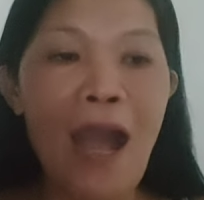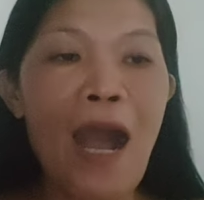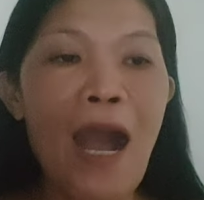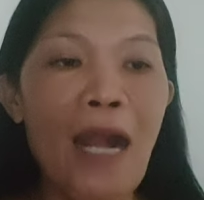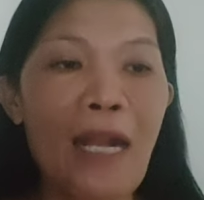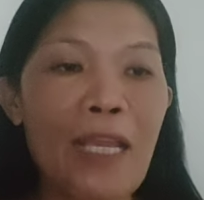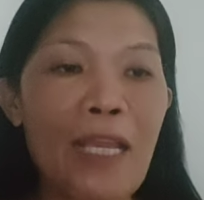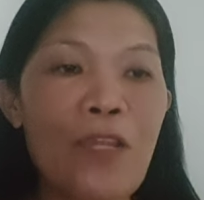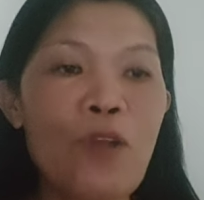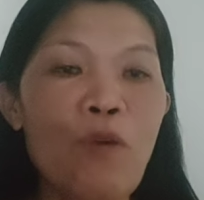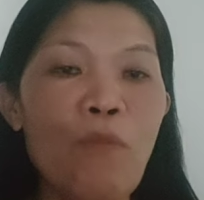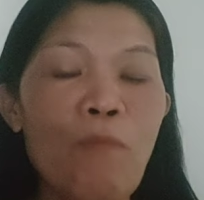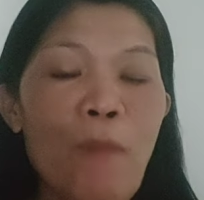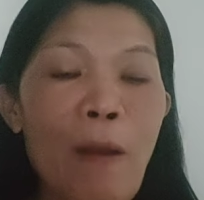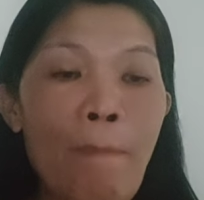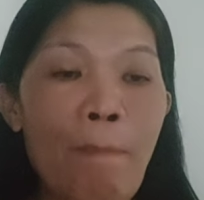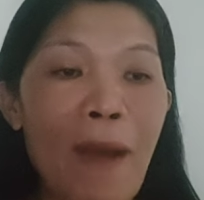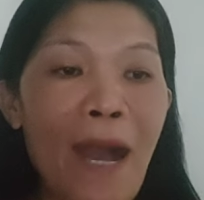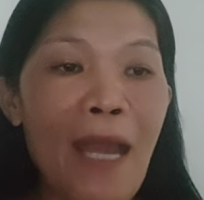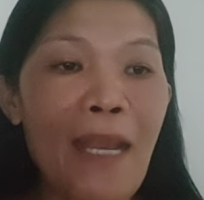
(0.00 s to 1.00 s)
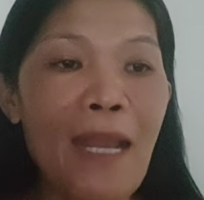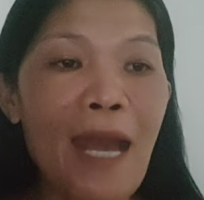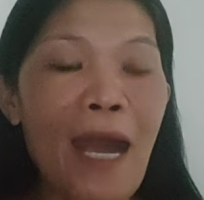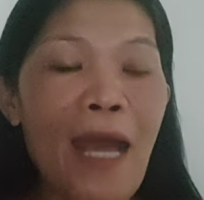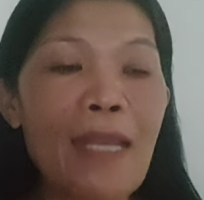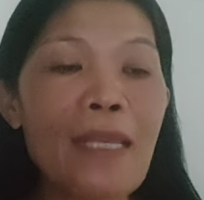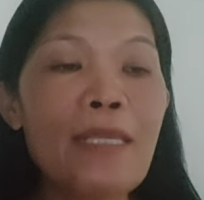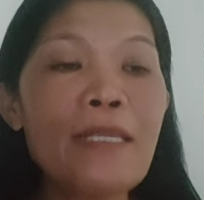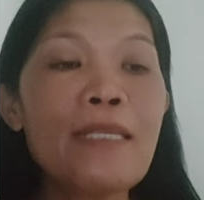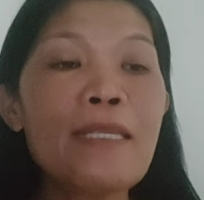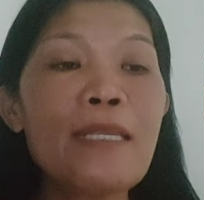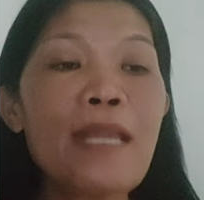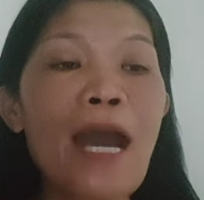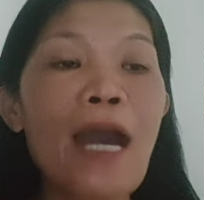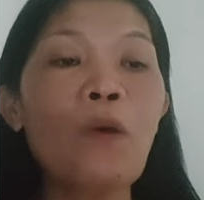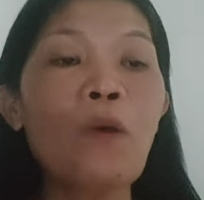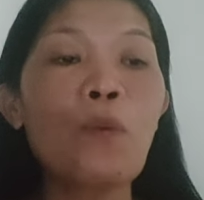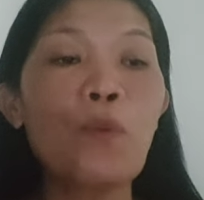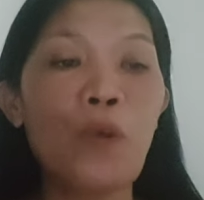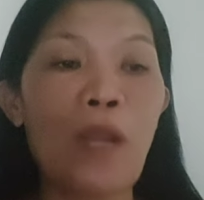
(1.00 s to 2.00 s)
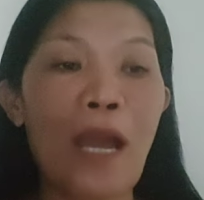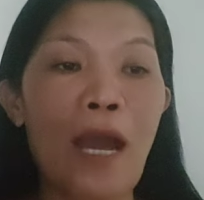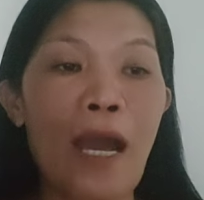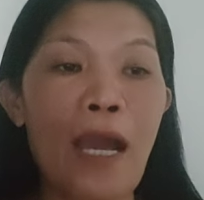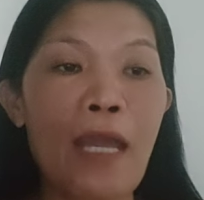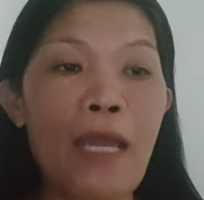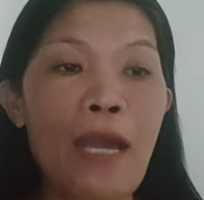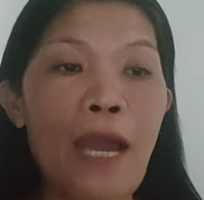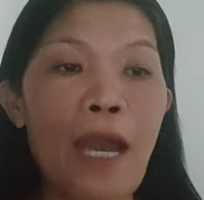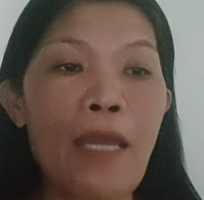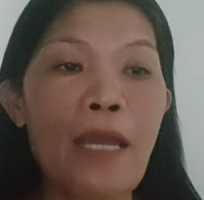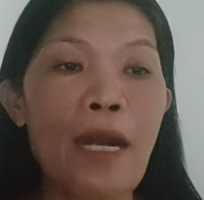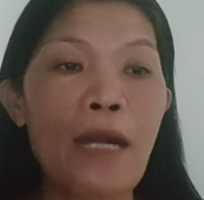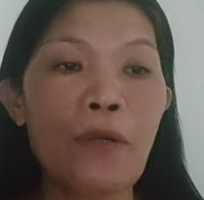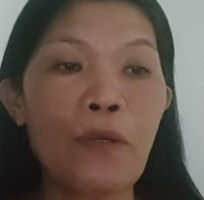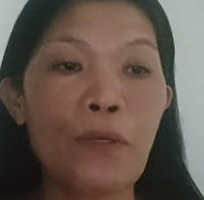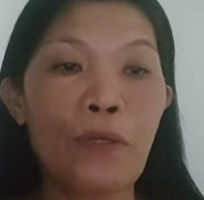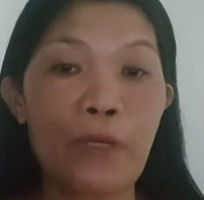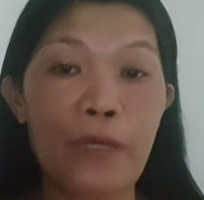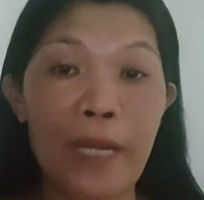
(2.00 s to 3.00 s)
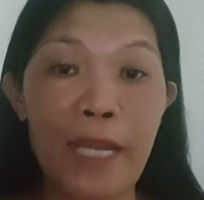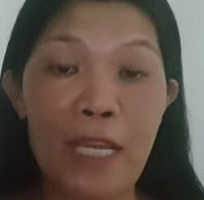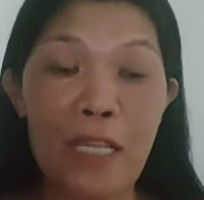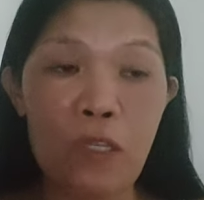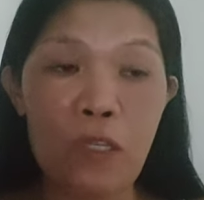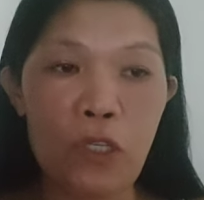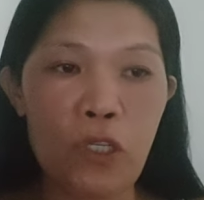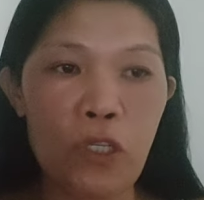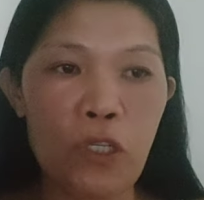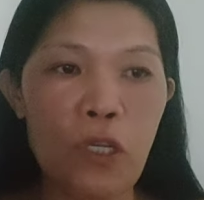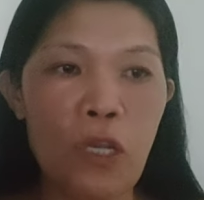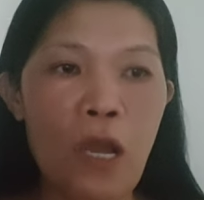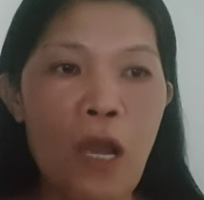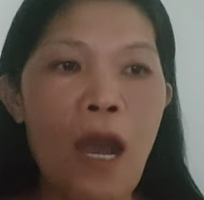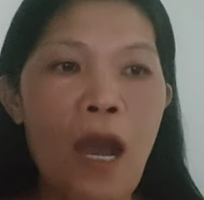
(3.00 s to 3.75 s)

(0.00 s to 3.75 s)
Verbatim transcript: Ang iyong mapalad na kulay ay ang orange